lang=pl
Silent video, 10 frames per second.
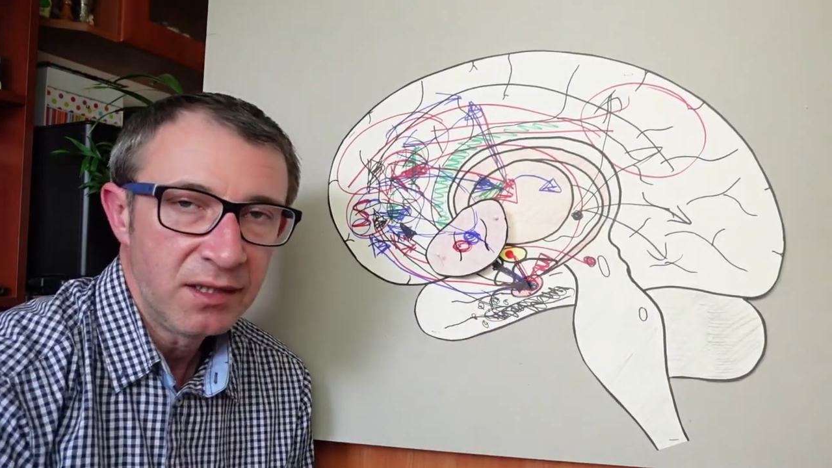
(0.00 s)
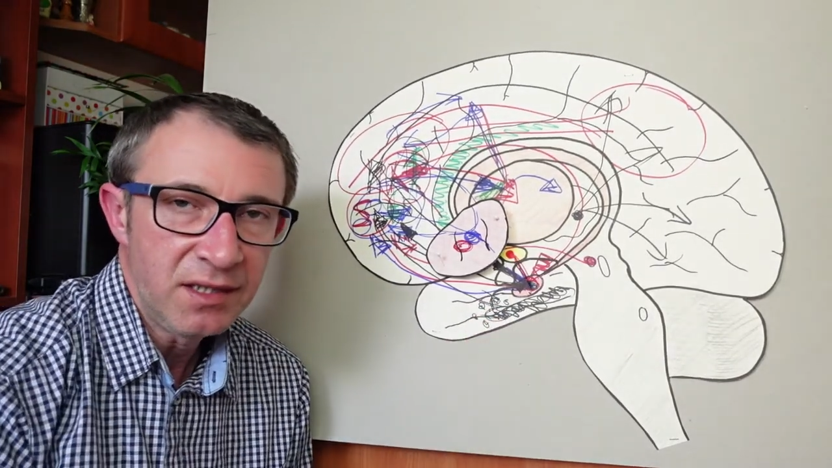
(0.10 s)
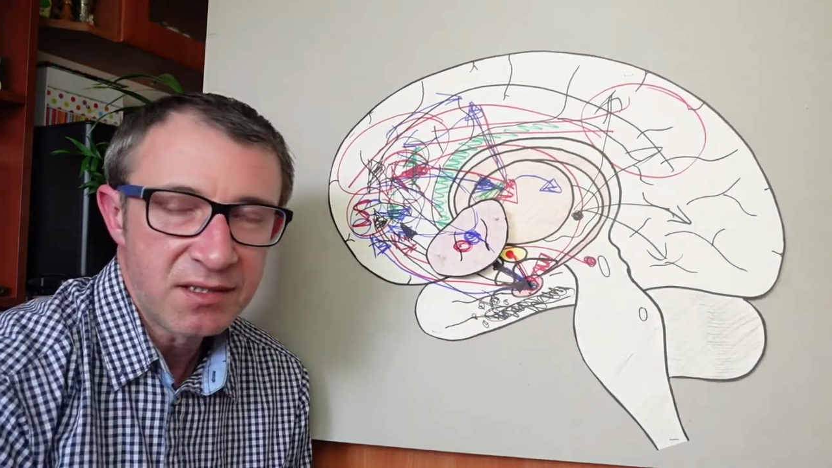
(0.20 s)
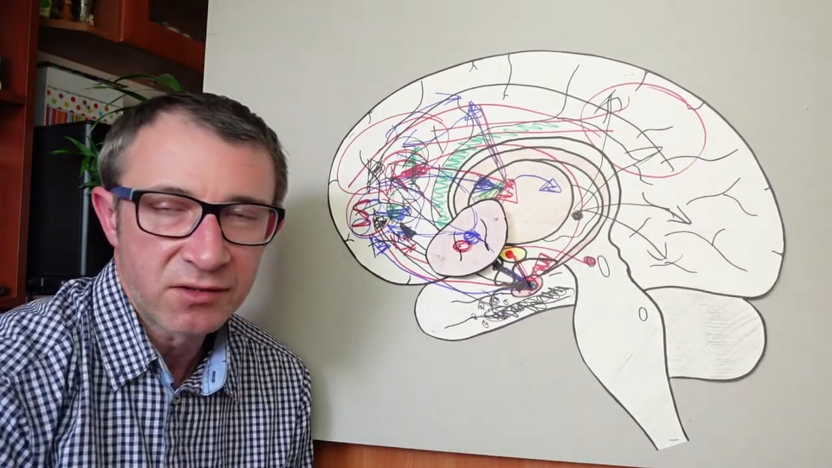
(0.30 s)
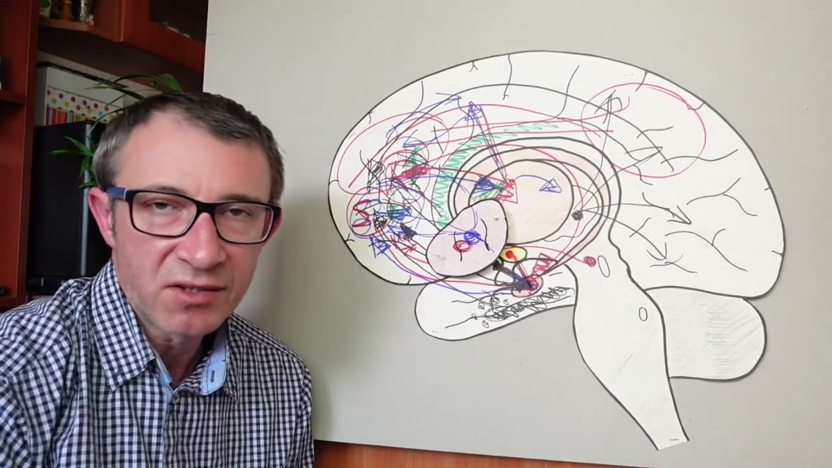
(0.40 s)

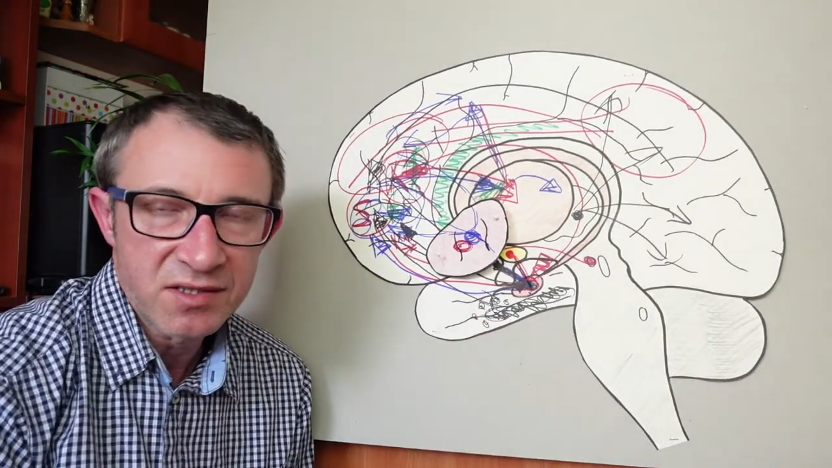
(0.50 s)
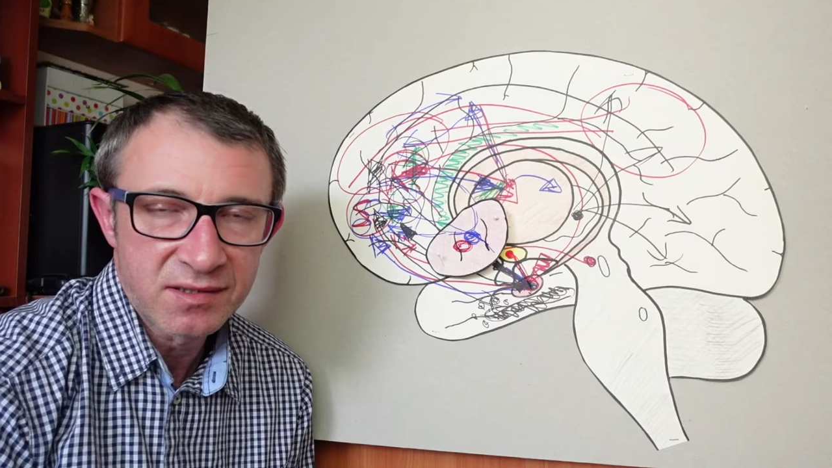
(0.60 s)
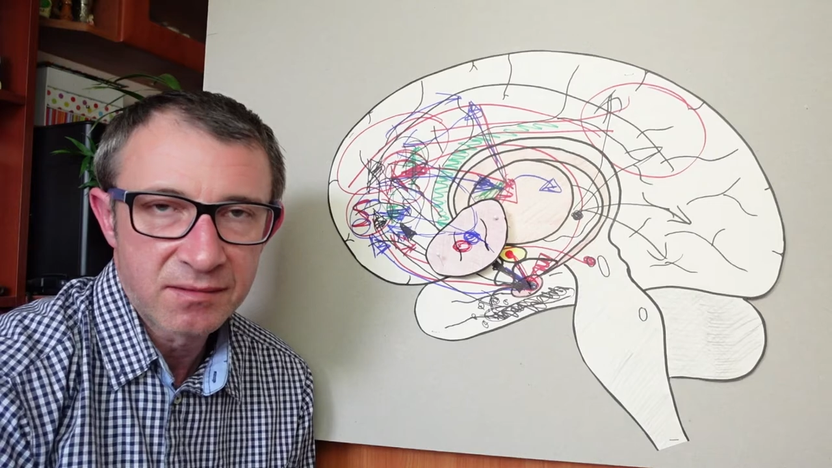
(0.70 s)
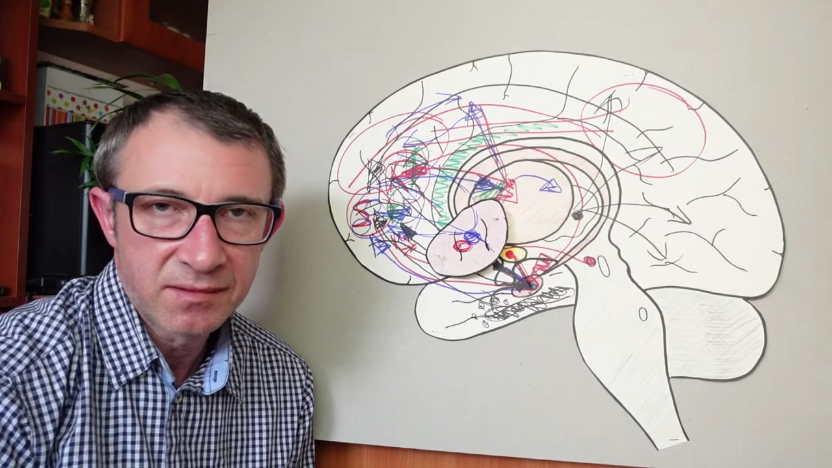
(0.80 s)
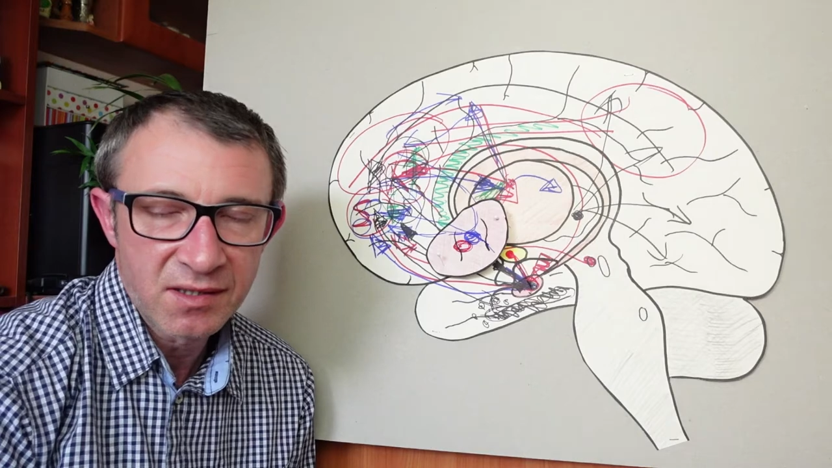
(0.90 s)
i to
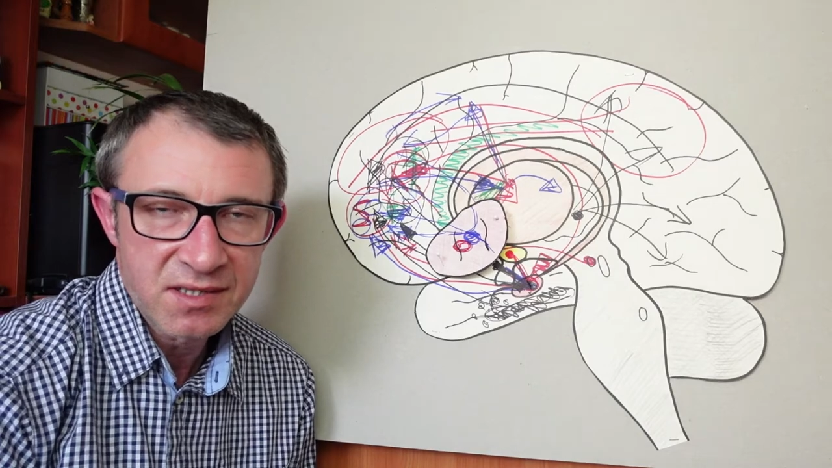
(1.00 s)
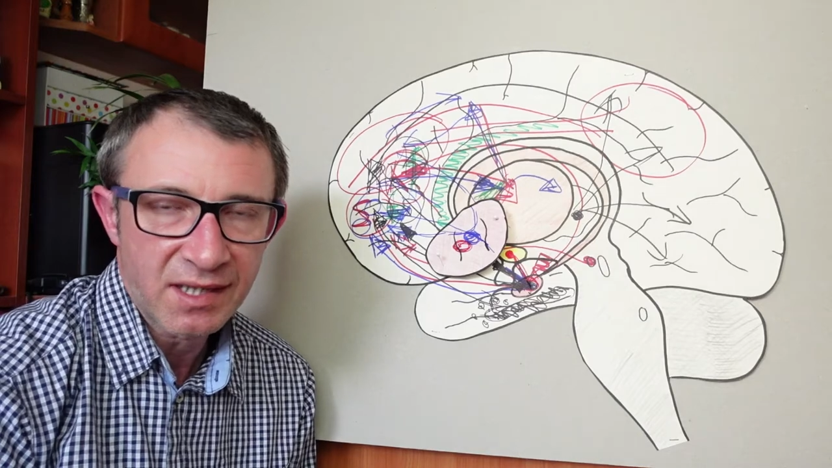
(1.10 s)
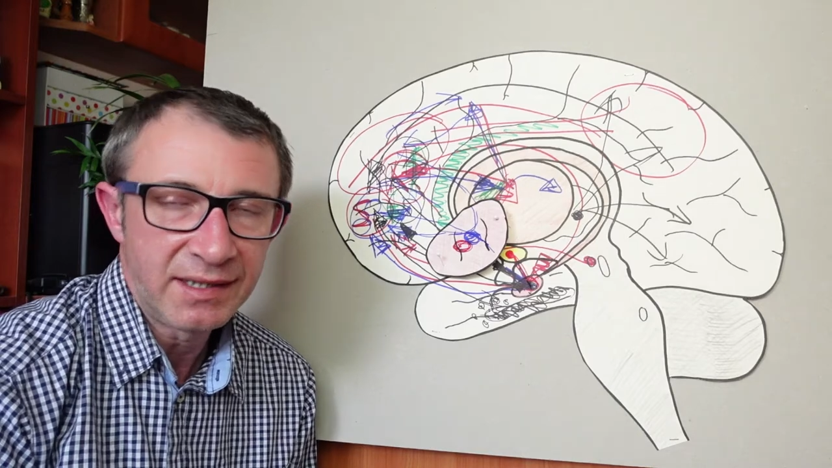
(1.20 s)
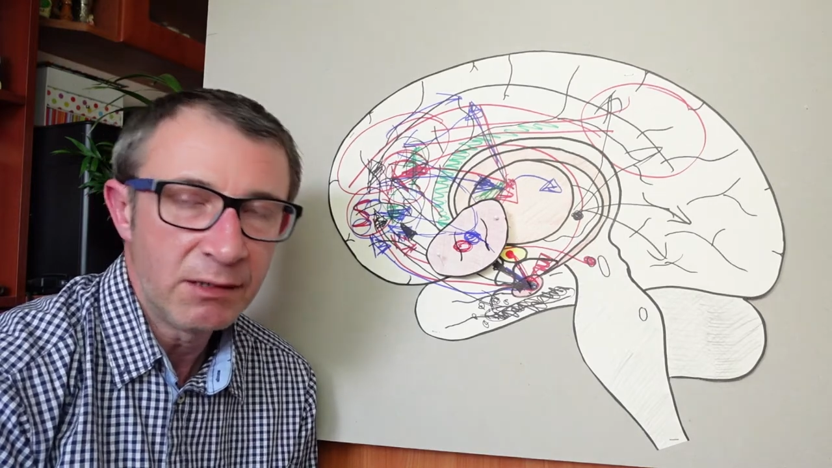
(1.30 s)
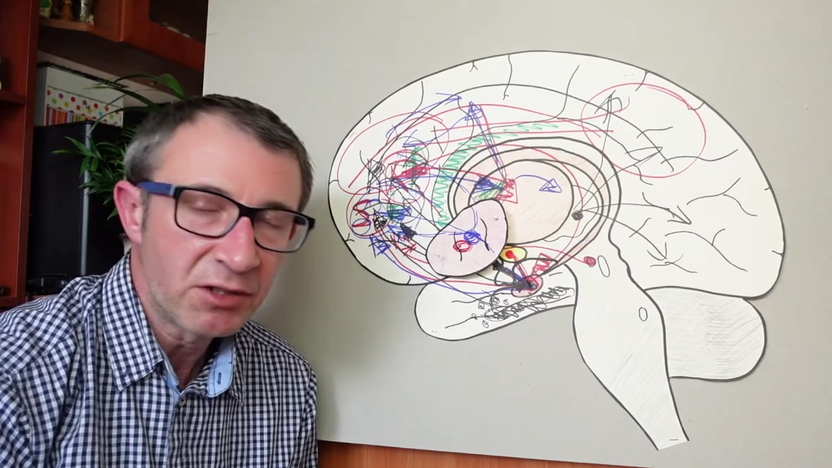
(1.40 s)
jest, to jest
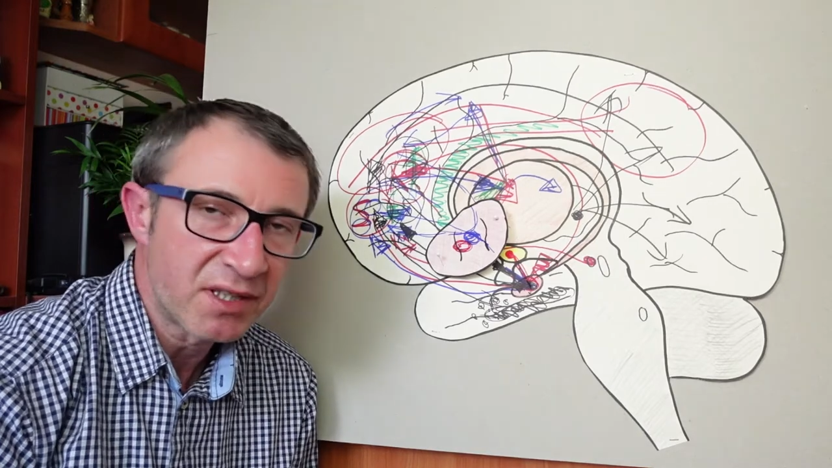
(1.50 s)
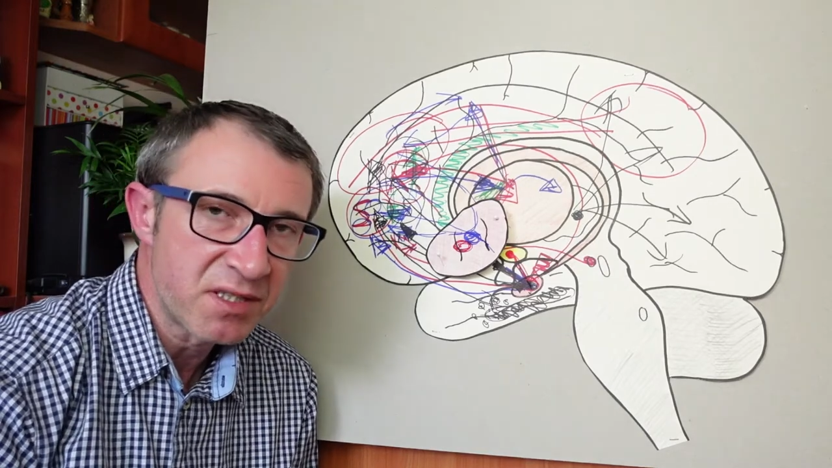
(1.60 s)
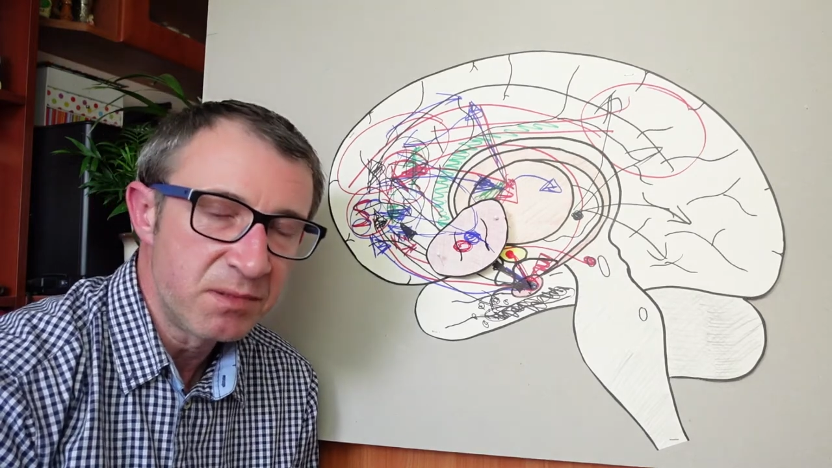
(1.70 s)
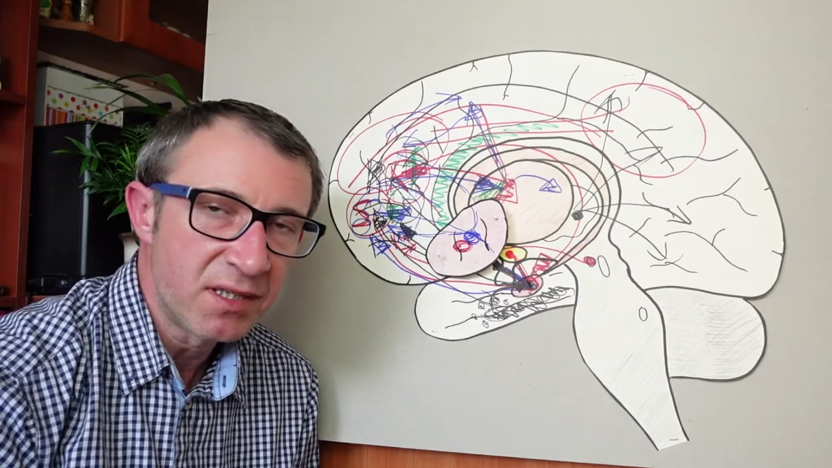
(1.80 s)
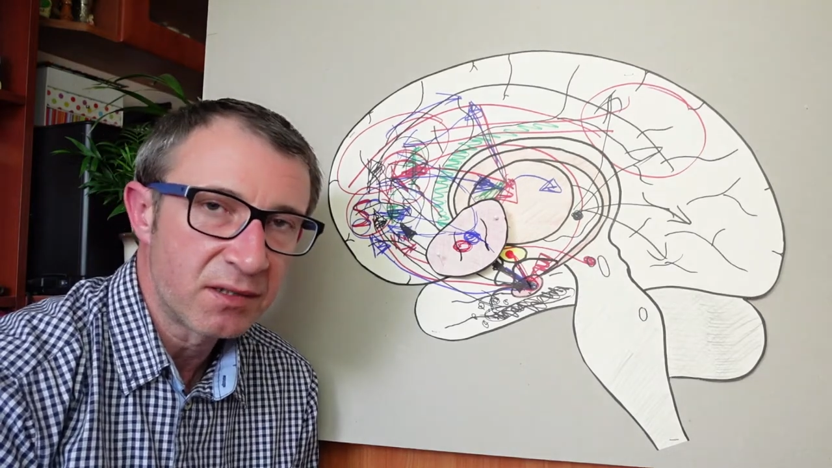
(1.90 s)
taki
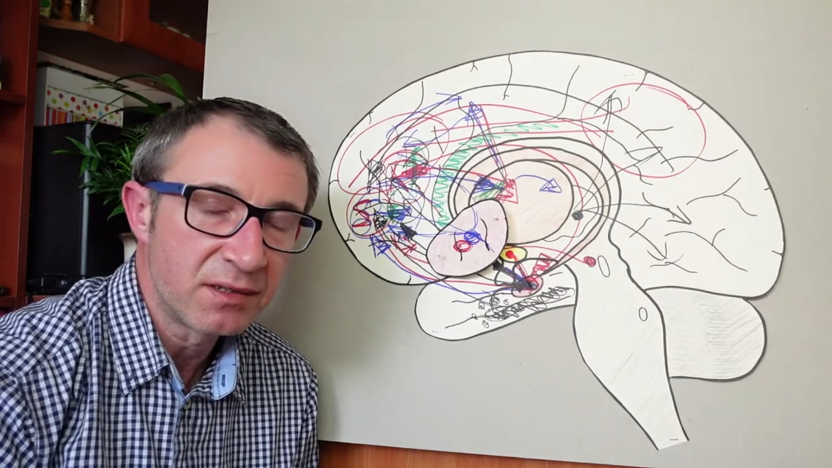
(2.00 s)
neurotransmitter,